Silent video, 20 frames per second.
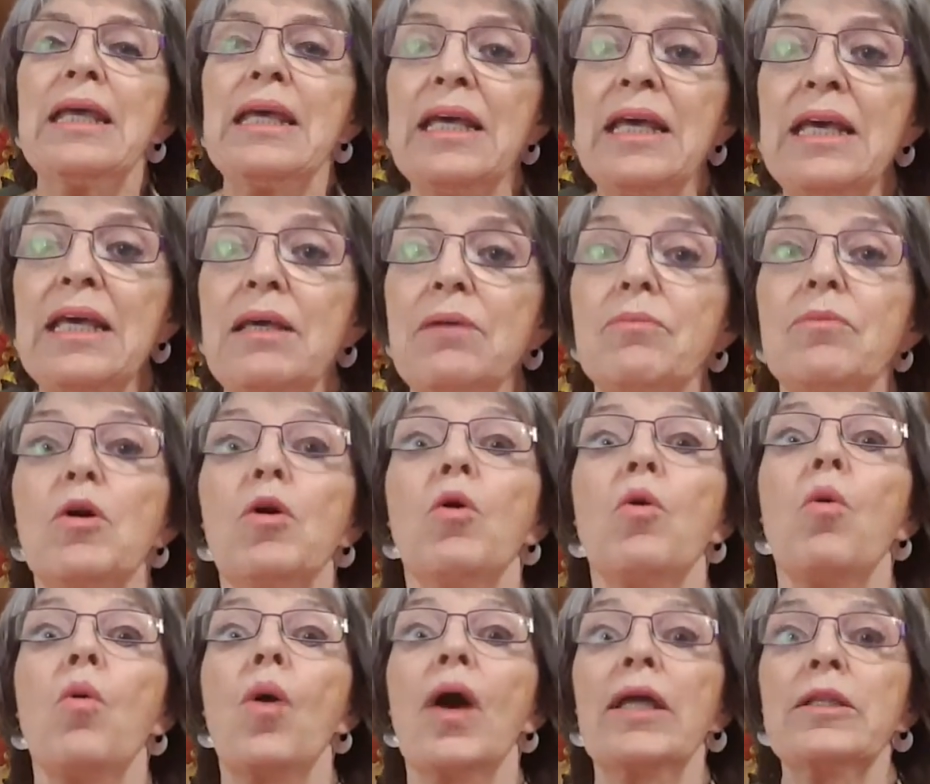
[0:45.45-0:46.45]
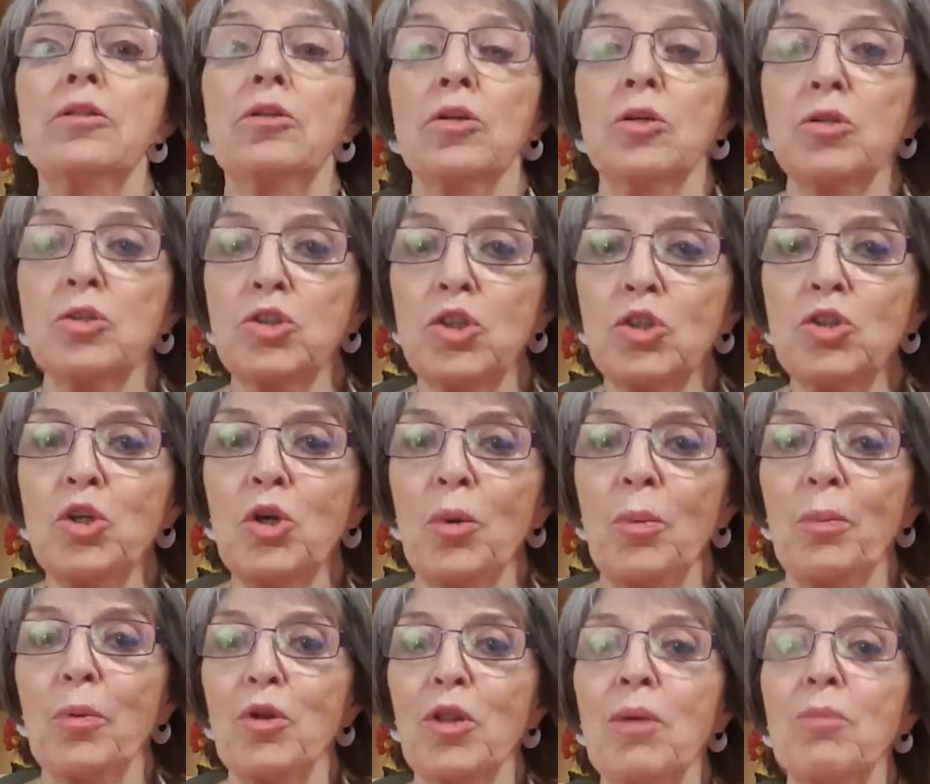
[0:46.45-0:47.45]
Y cuando nosotros
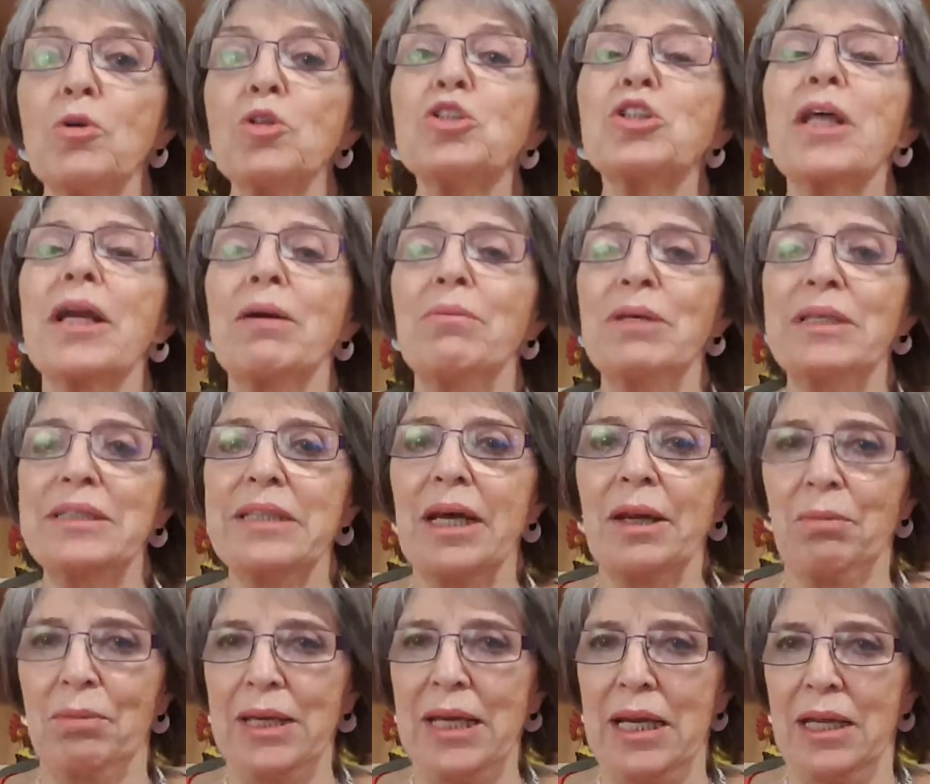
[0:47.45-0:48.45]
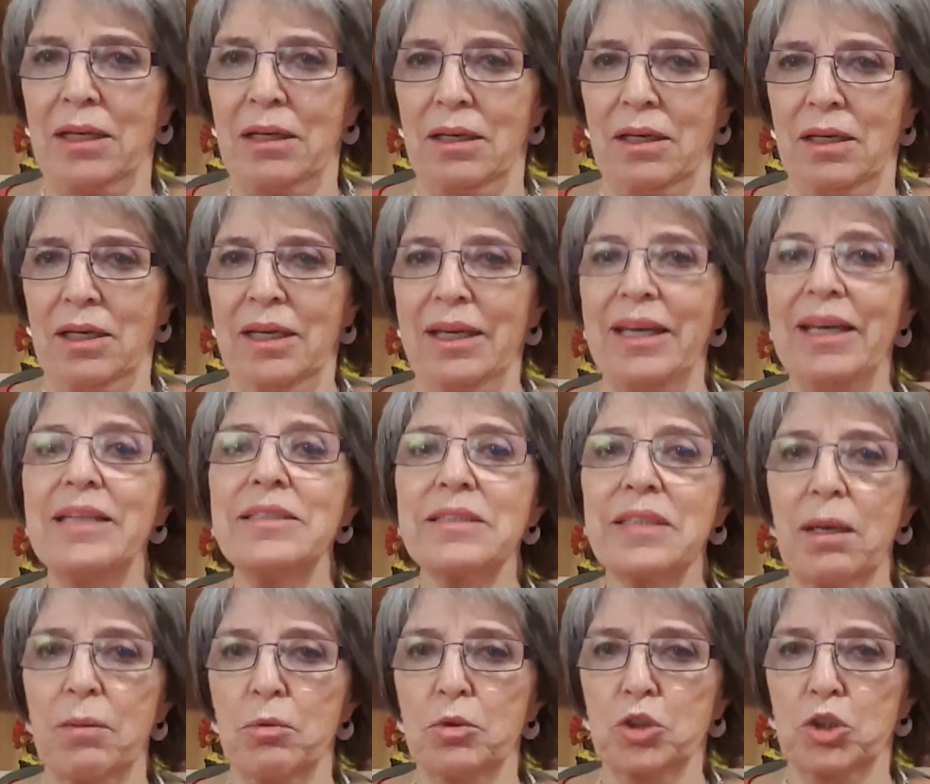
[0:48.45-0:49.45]
podemos tramitar bien
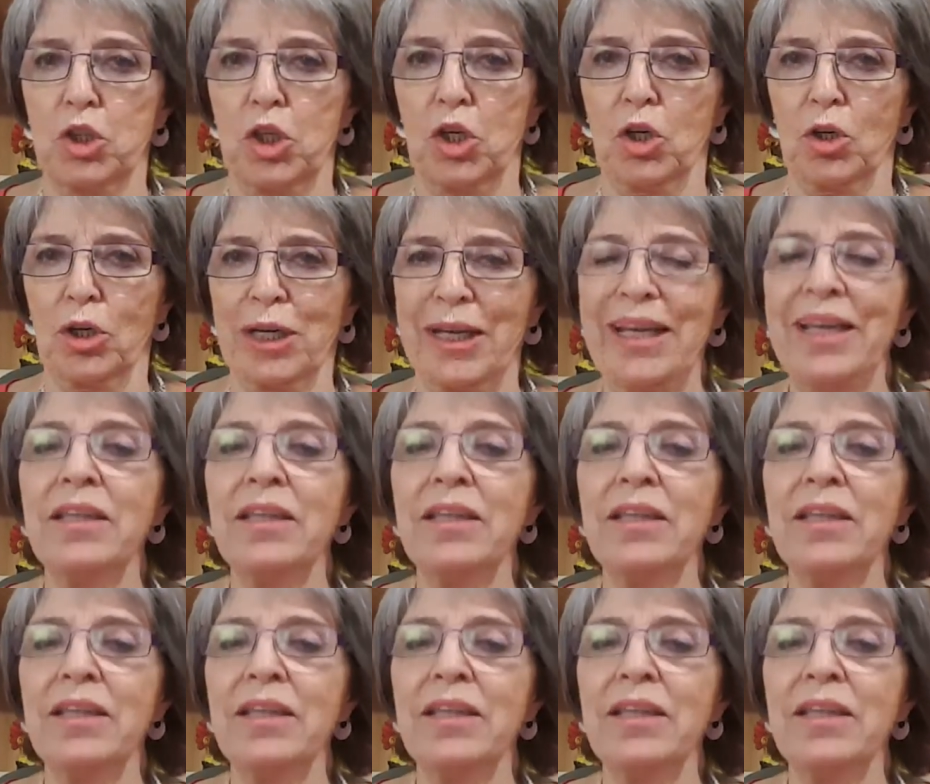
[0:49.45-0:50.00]
esa emoción,